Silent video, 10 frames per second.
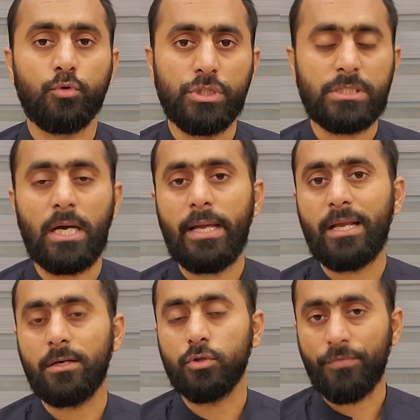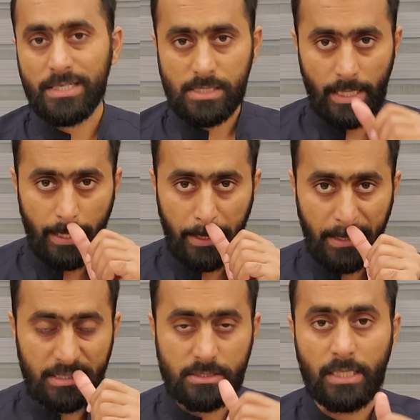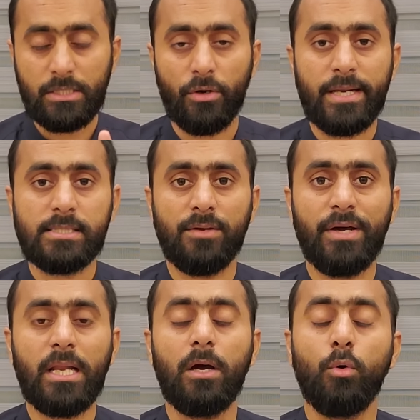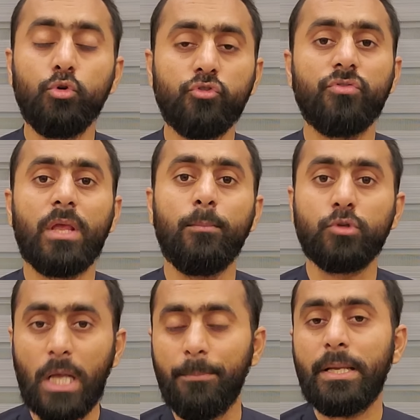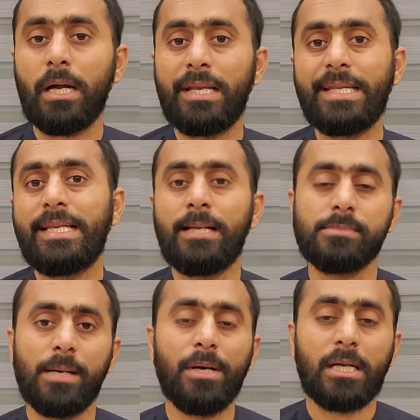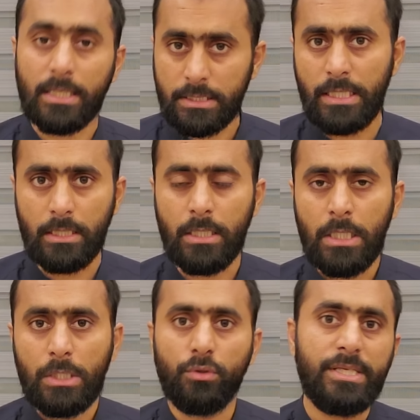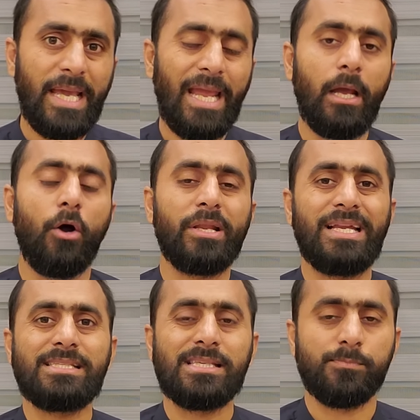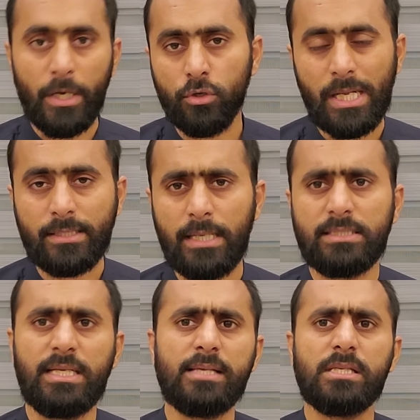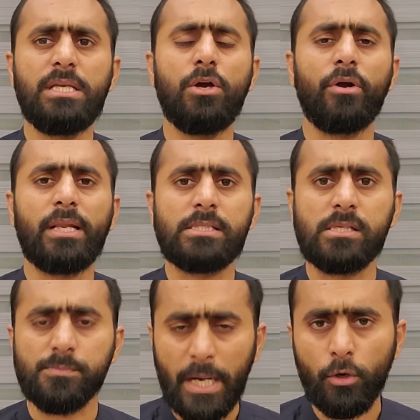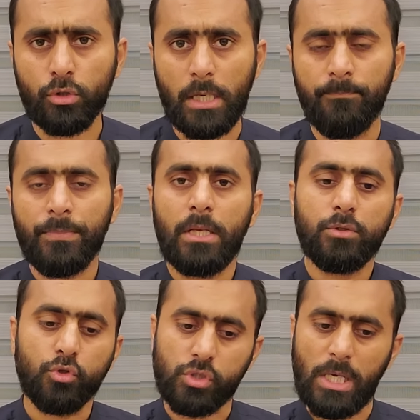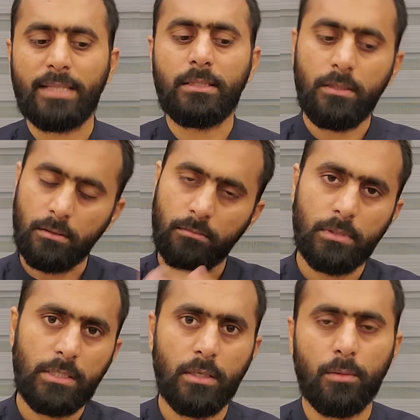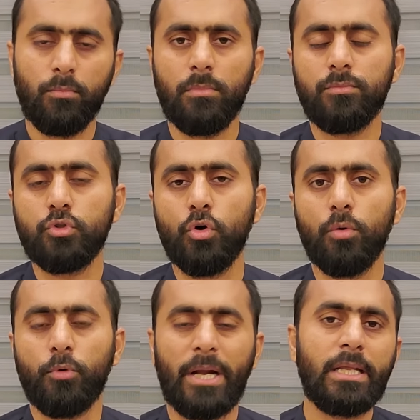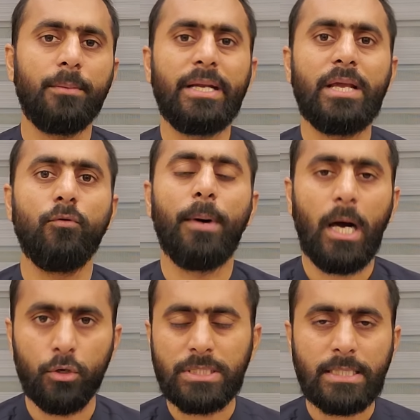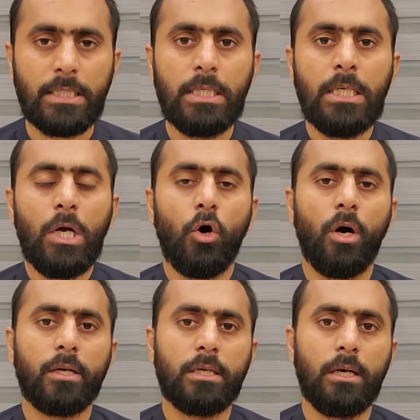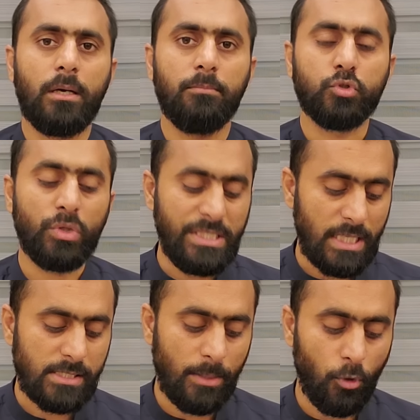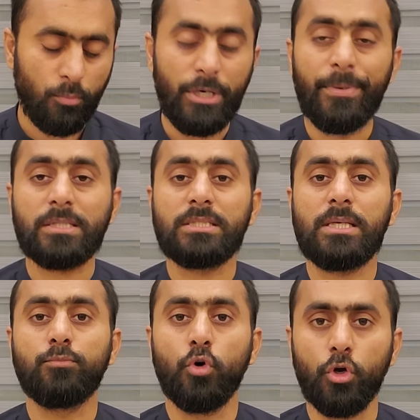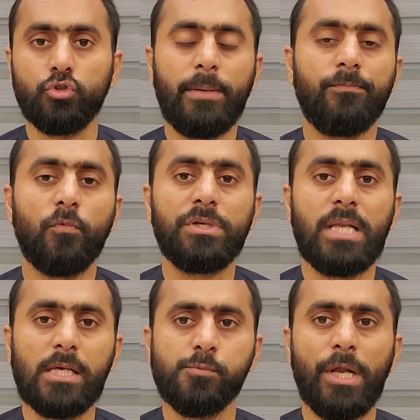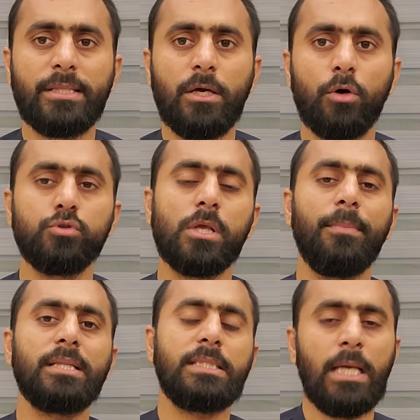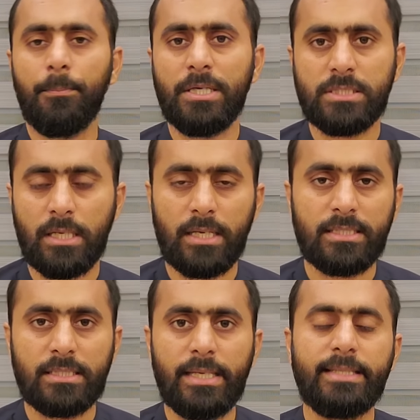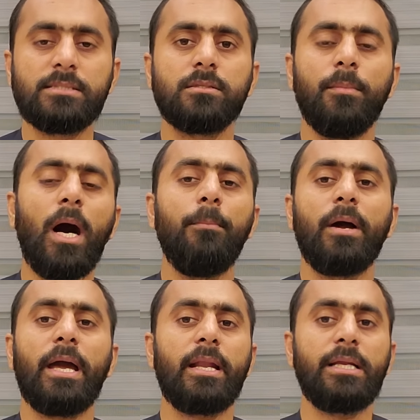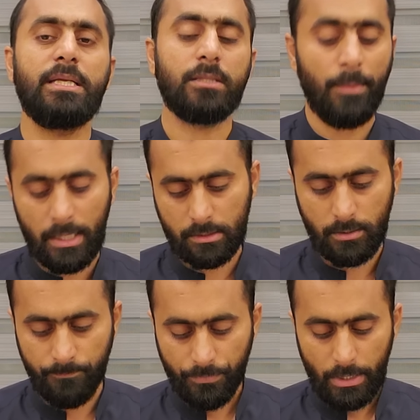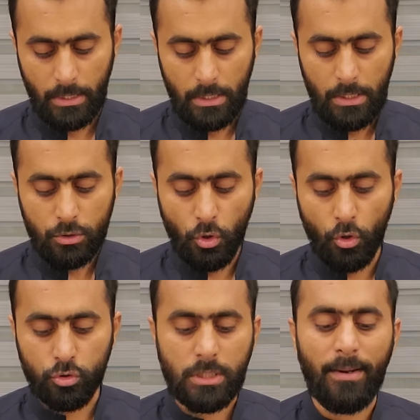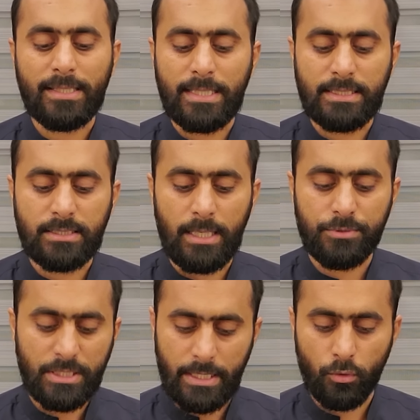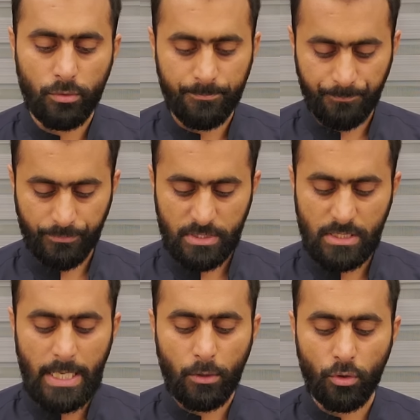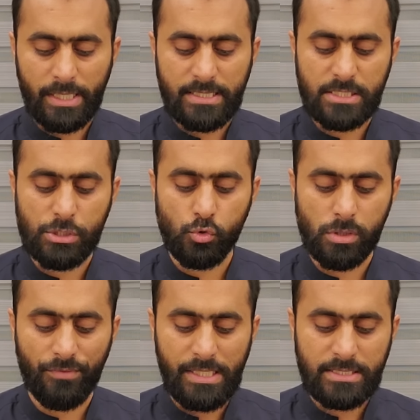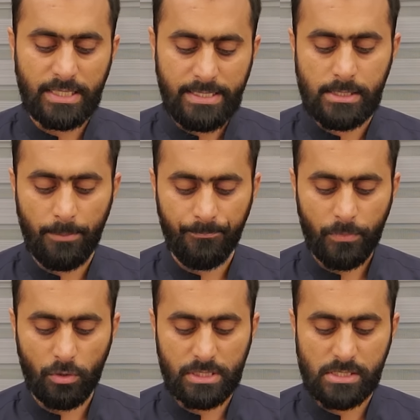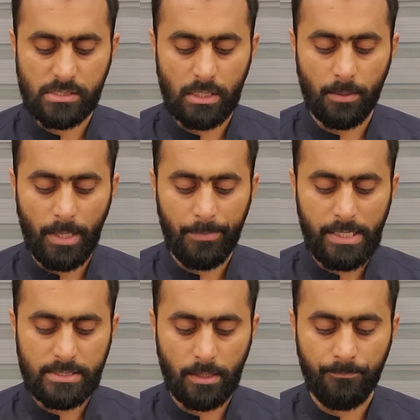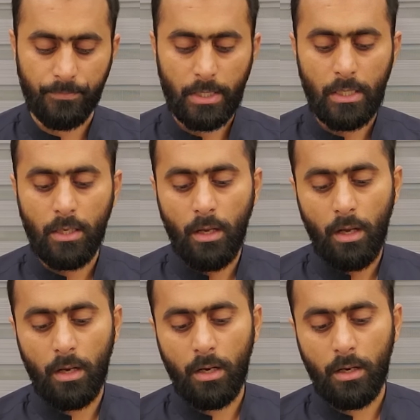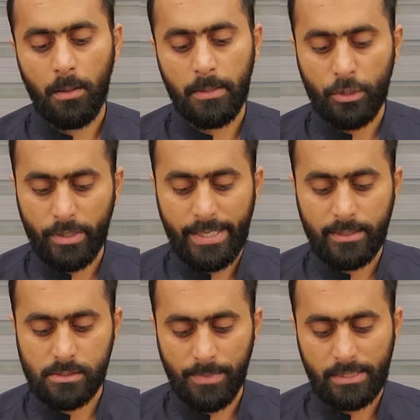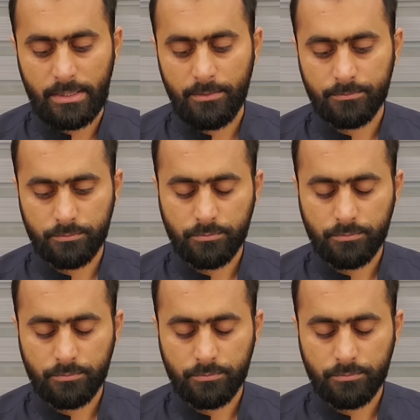गुज्त एक जो फैसला है सदारती ऑर्डीनेंस के वाला है उसके मुताबिक अली नीलम साहबा करती तो ये ऑर्डीनेंस सस्पेंड हो जाता जैसे ये ऑर्डीनेंस सस्पेंड होता तो साथ ही जो पुरानी कमेटी है वो बहाल हो जाती और मंसूली शाह साहब और मुनीब अख्तर साहब दोनों जो हैं वो इजलास बुलाते और उसके बाद तियाँ पाँचा कर देते इस तमाम गैर आइनी इकदाम का तो उसके बाद आ जाए जनाब सिंध हाई कोर्ट सिंध हाई कोर्ट के जस्टिस यूसफ अली सईद साहब और जस्टिस अरबाब अली साहब आ, इन्होंने समात की